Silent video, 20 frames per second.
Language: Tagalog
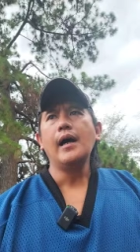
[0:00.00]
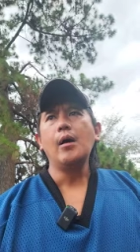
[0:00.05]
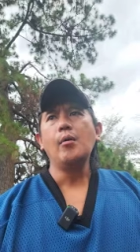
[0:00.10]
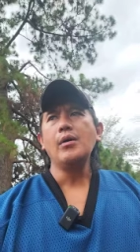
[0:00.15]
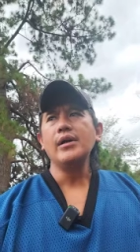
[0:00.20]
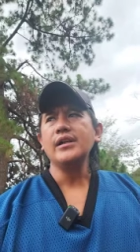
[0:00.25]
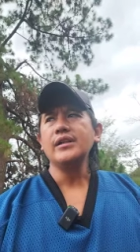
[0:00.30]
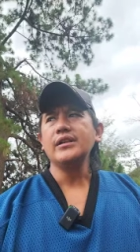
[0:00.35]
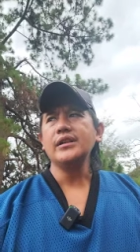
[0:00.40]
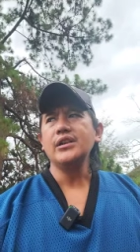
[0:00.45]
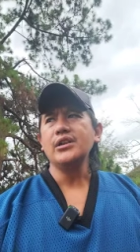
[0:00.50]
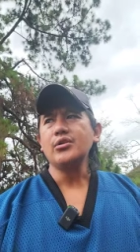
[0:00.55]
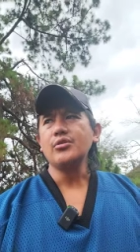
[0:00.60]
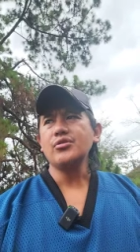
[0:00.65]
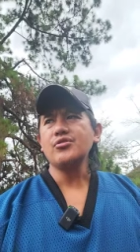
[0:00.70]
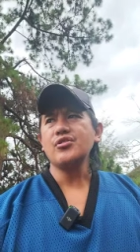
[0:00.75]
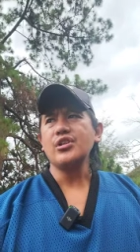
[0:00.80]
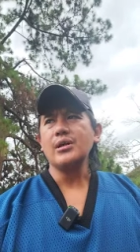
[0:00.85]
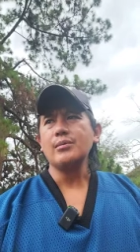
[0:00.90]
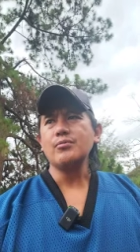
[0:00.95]
awan iti
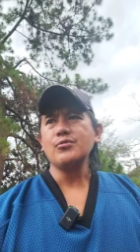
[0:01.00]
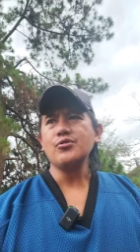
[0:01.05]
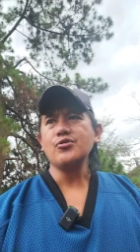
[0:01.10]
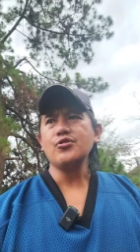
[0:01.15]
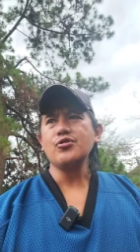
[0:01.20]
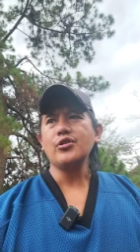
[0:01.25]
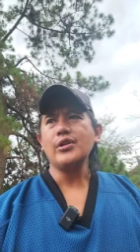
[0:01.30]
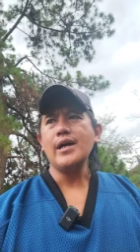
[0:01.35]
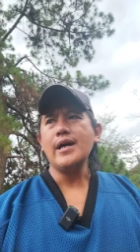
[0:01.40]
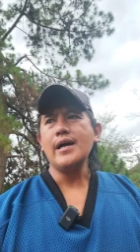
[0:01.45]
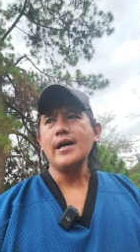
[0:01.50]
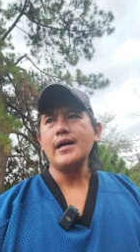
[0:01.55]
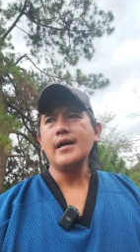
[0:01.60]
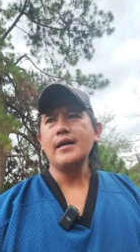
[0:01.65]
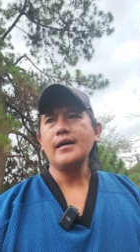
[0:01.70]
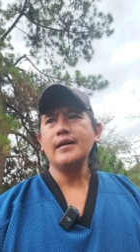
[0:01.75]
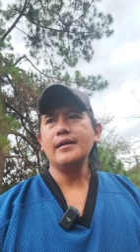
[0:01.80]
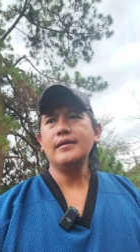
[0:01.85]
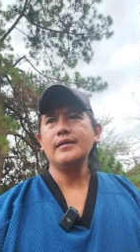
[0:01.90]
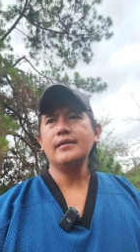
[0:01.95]
Dios gapusta
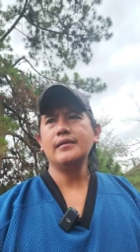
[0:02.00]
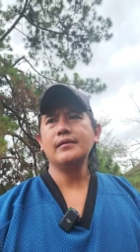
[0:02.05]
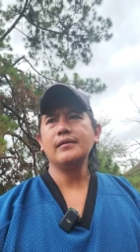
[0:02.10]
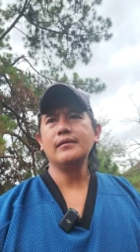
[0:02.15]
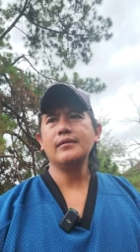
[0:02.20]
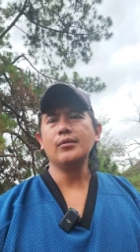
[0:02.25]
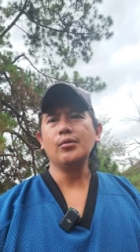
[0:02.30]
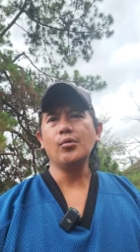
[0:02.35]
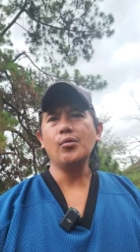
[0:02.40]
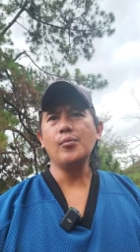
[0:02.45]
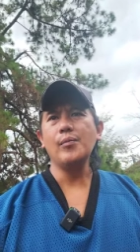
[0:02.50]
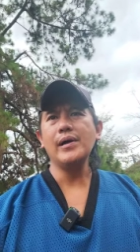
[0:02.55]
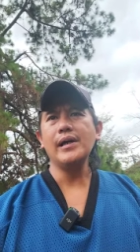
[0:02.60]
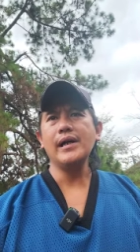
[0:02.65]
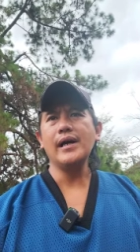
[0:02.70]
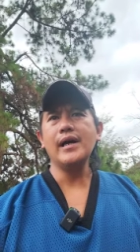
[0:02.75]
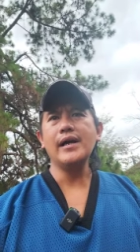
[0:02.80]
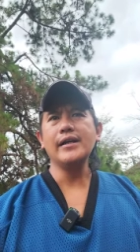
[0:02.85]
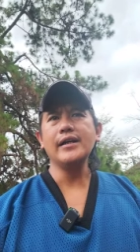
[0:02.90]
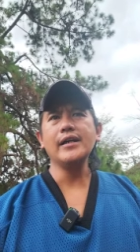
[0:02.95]
no
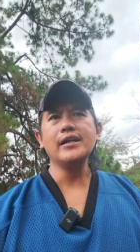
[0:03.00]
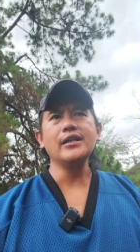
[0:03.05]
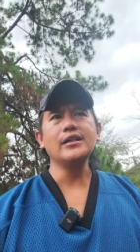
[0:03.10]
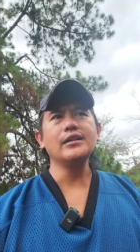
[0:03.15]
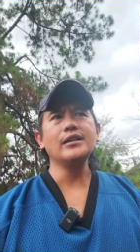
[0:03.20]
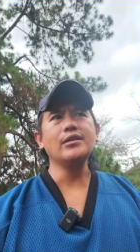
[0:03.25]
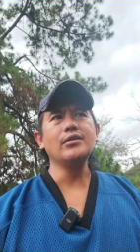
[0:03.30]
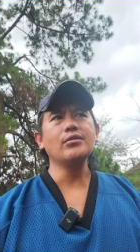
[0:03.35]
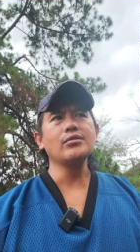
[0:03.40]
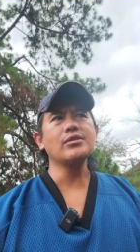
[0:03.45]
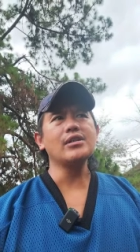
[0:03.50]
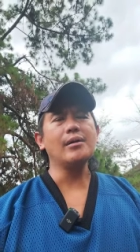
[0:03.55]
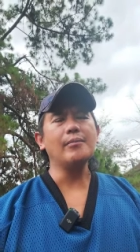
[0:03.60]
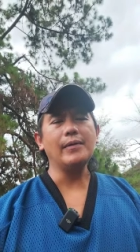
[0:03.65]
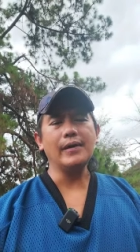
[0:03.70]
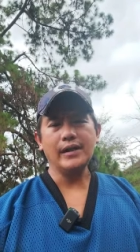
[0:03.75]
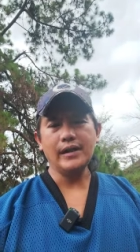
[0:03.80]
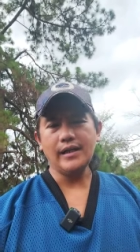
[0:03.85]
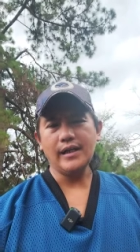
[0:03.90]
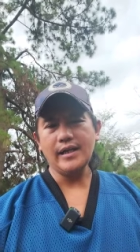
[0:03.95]
kumana nga ada iti Dios
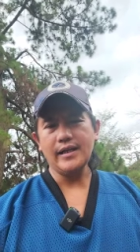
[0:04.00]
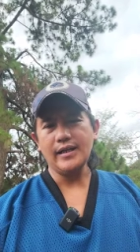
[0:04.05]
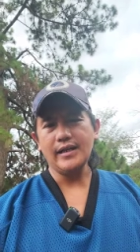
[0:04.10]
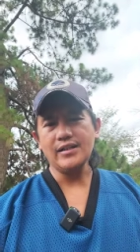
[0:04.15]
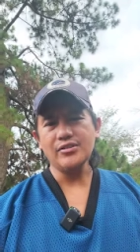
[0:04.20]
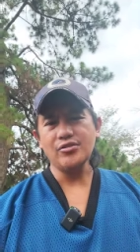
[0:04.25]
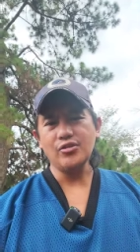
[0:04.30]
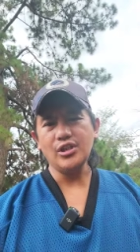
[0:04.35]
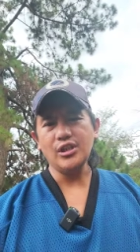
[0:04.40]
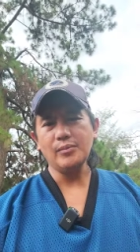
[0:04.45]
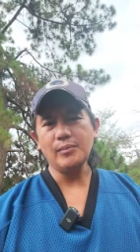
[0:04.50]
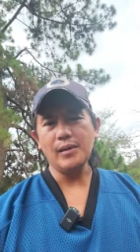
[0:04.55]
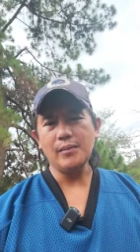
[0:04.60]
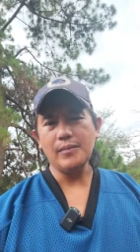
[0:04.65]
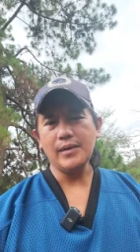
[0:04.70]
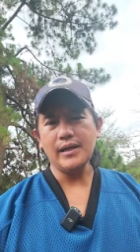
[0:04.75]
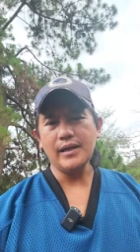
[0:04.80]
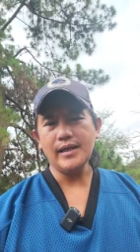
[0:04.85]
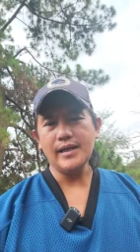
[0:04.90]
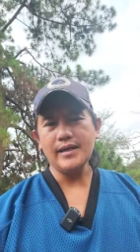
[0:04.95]
apay nga nga kasi ti
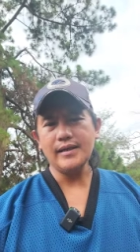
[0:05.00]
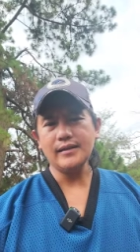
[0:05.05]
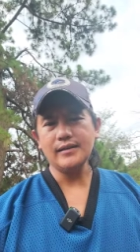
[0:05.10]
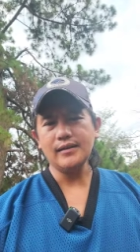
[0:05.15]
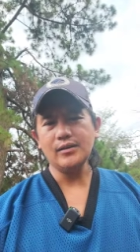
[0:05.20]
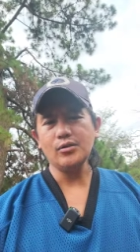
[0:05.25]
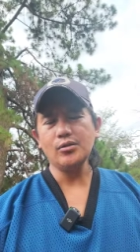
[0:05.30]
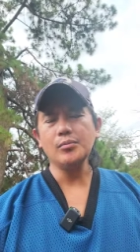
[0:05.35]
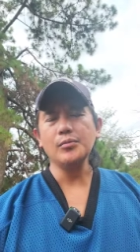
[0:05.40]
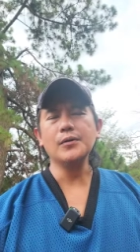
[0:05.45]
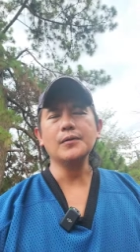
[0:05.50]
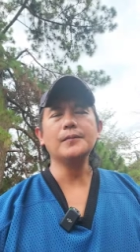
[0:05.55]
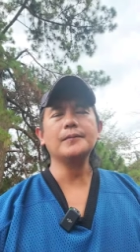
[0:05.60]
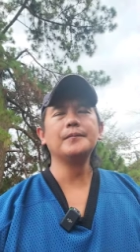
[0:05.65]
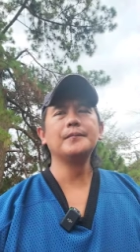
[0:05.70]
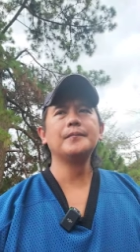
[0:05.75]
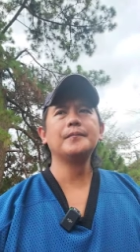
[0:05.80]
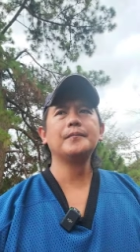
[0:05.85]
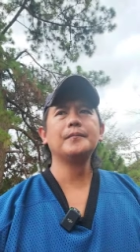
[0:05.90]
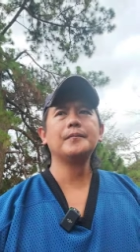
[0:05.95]
mangyari ti lubong